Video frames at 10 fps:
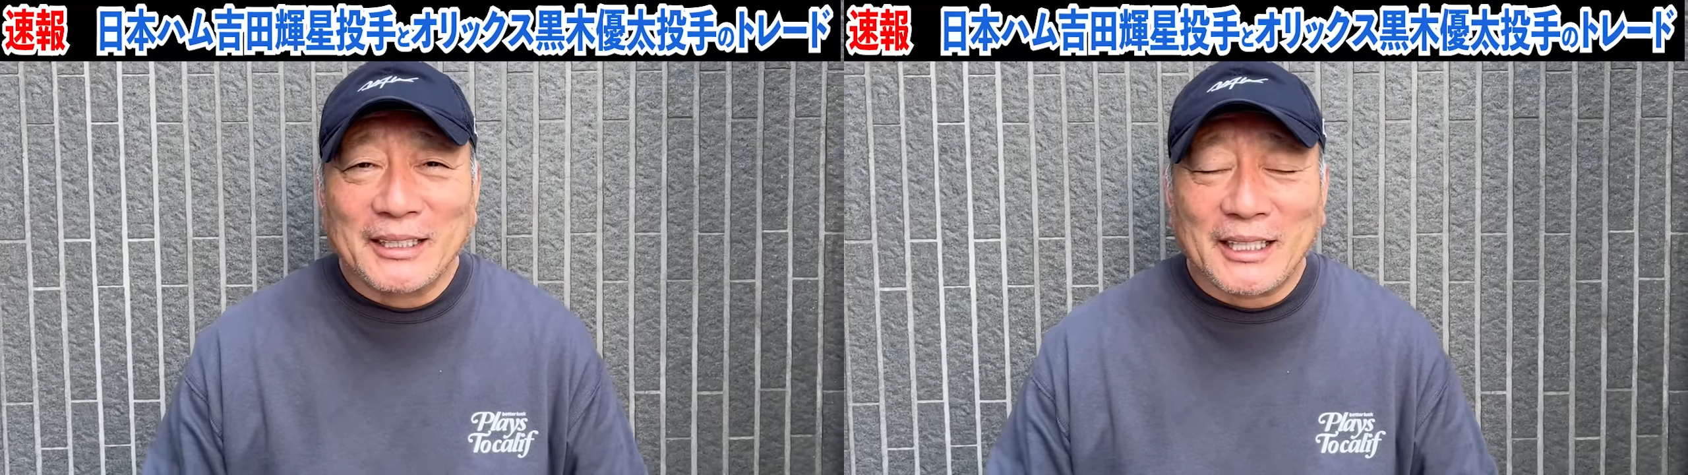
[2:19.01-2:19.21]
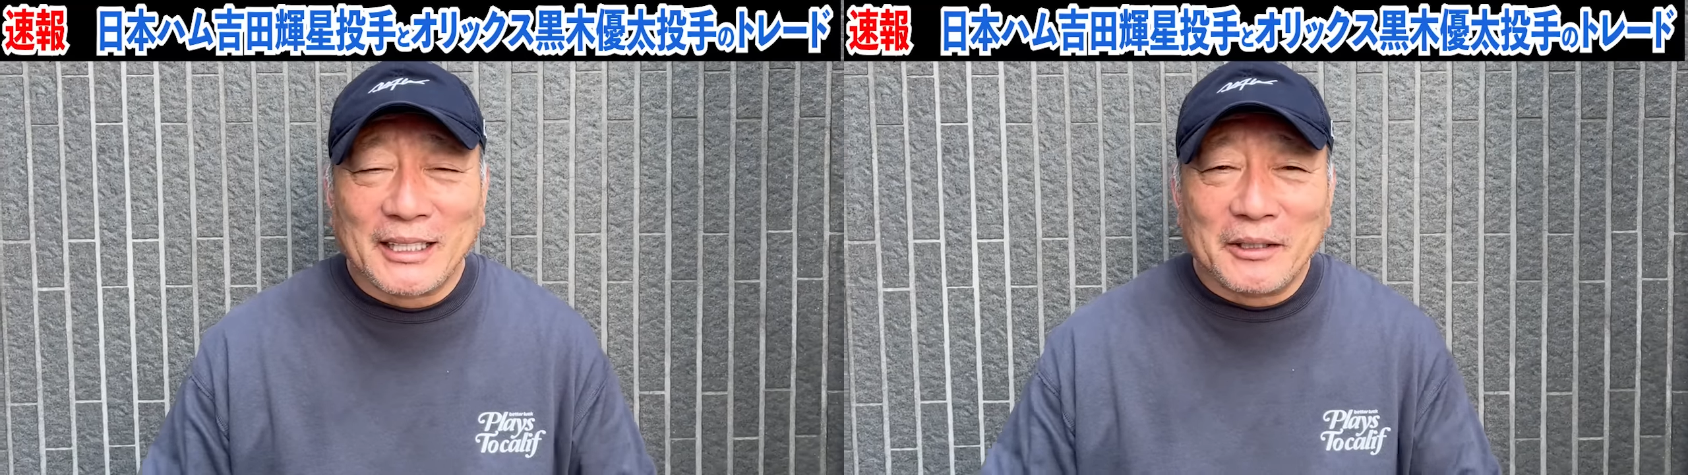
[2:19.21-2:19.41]

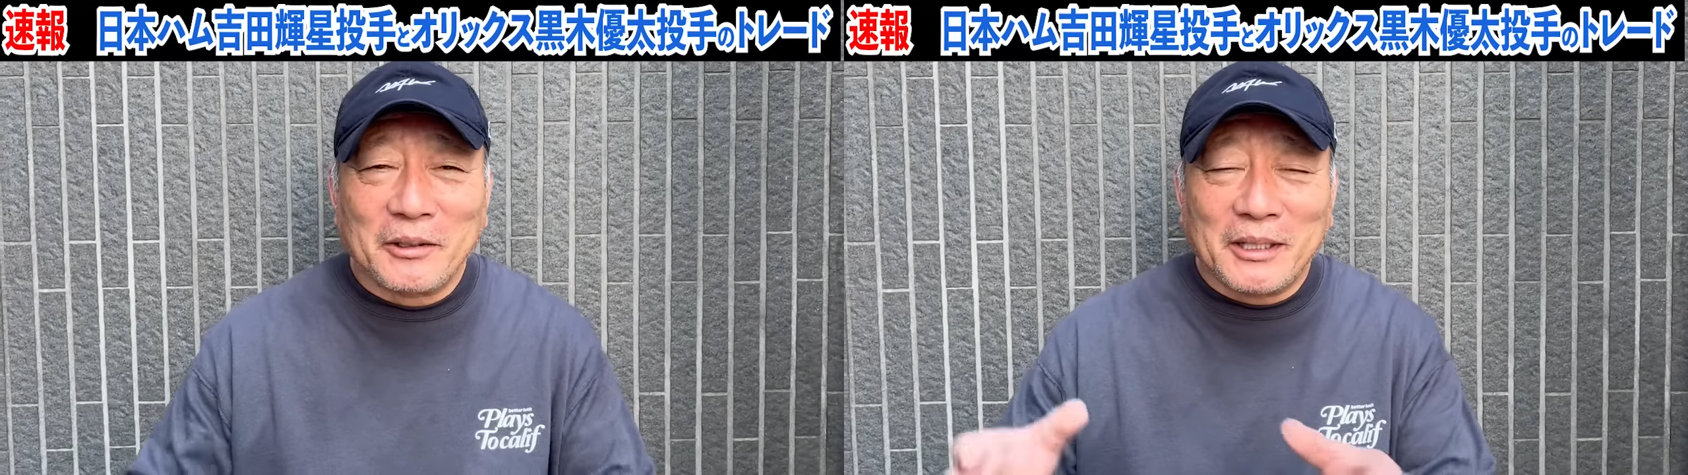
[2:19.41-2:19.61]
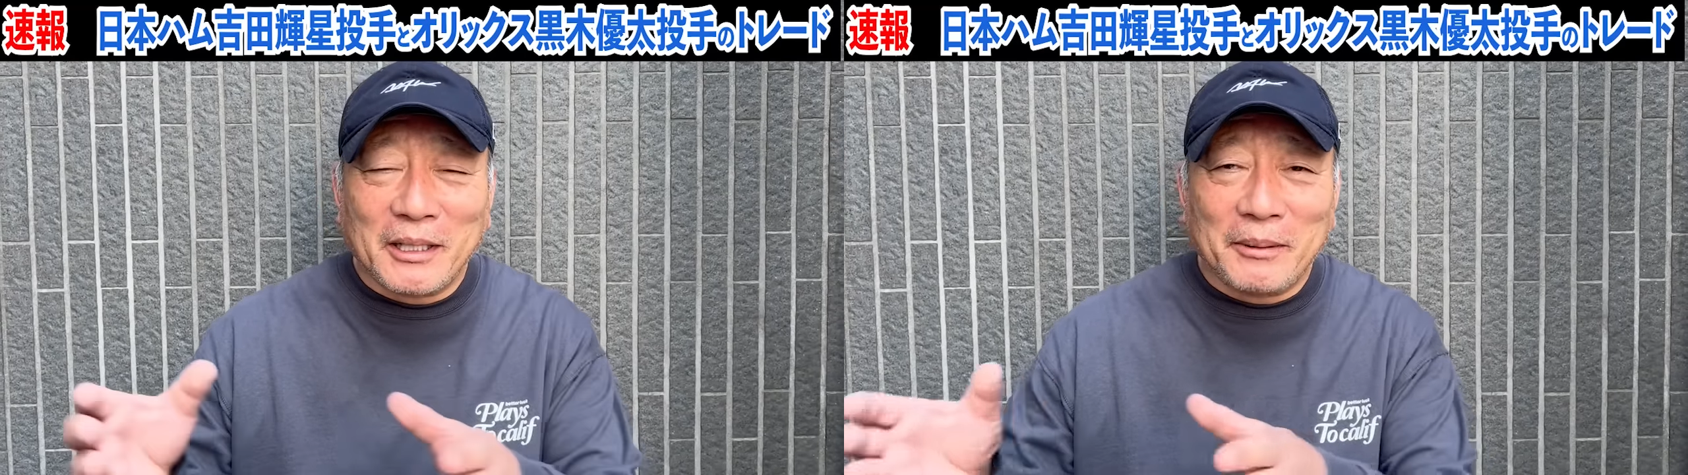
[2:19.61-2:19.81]
ただ
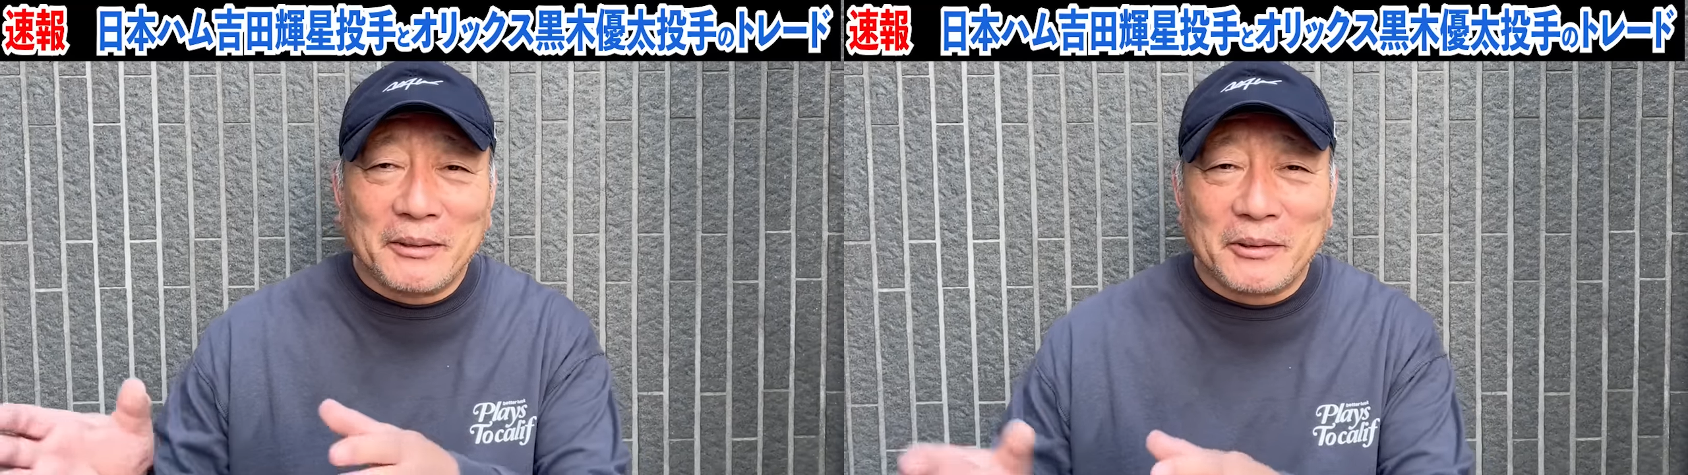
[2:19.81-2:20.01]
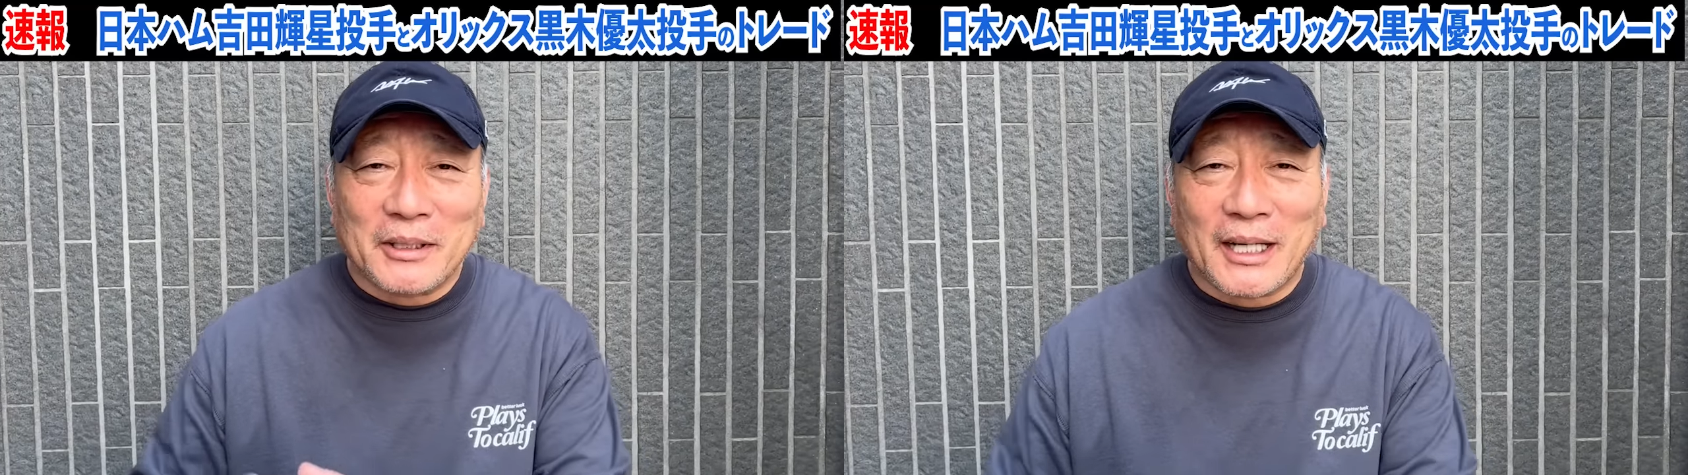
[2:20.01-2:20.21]
より
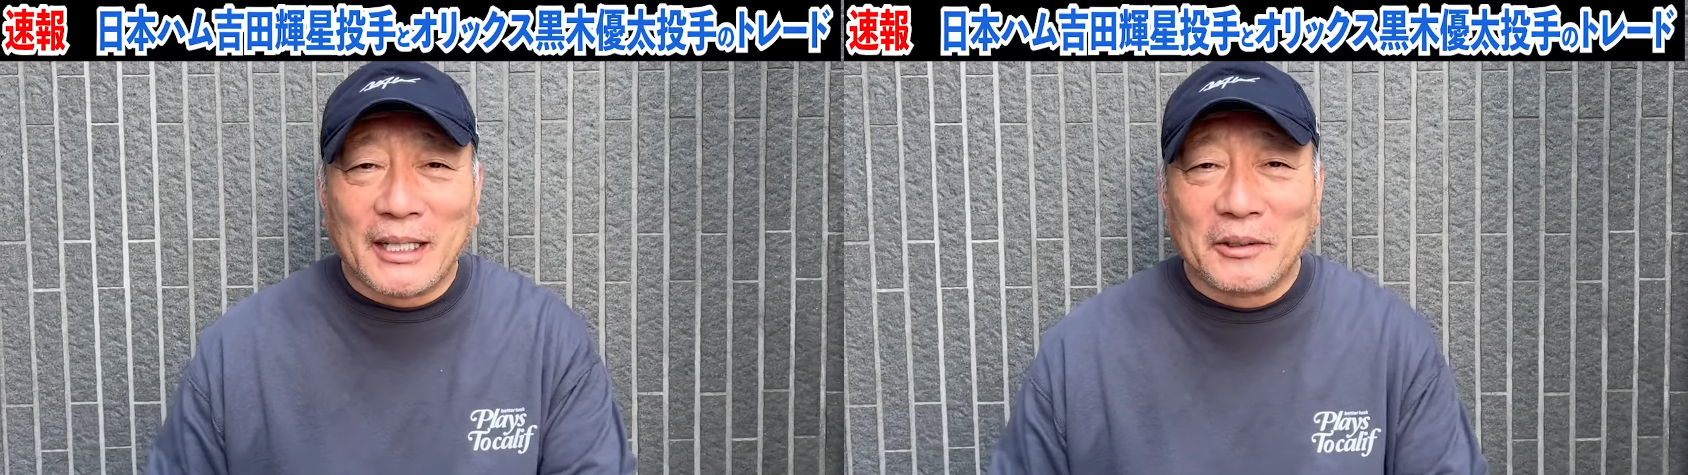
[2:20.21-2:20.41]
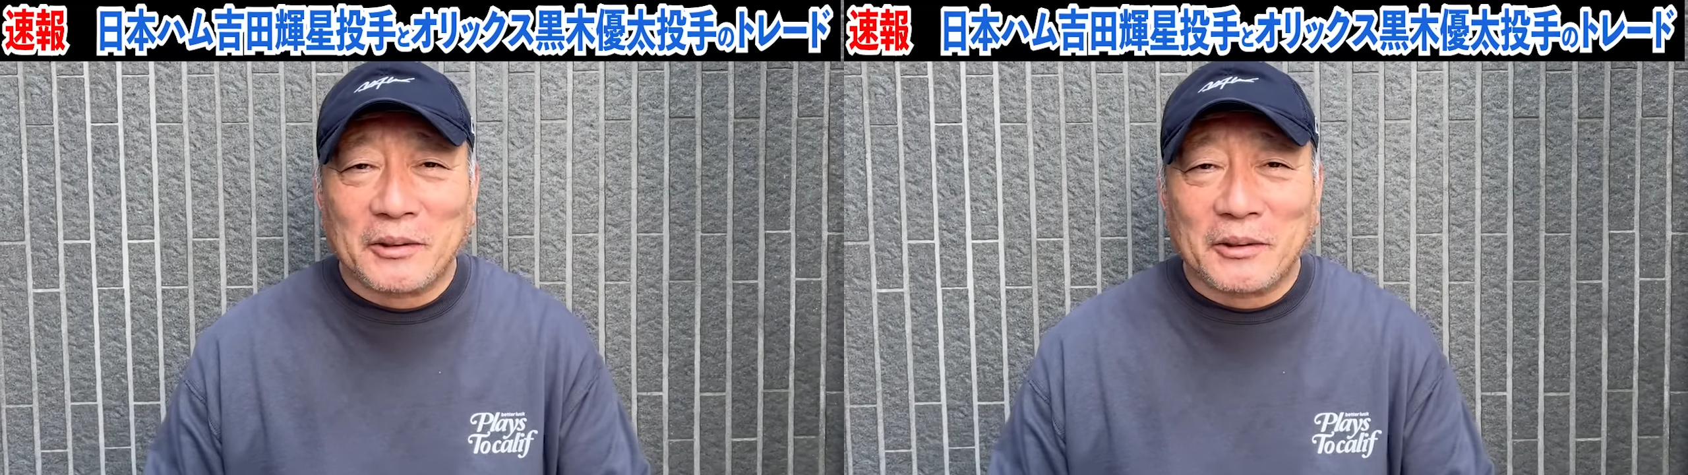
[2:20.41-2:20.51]
レベルの高いと